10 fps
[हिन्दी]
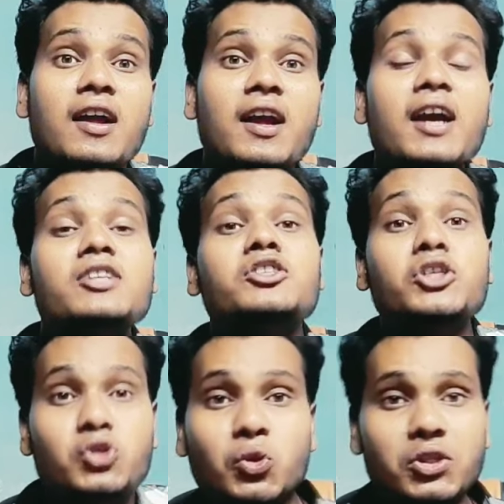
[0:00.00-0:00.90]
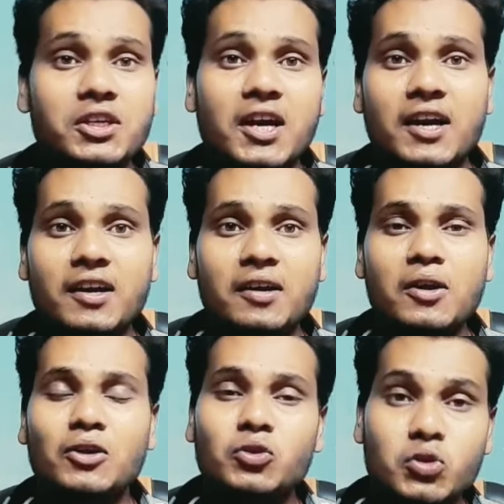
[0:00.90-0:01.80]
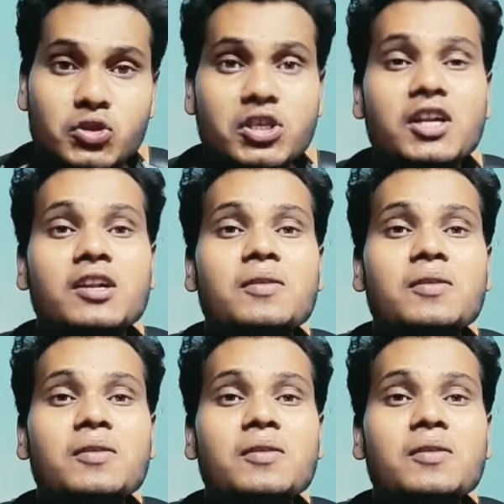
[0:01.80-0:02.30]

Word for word: कैसे चोरी का है तो सर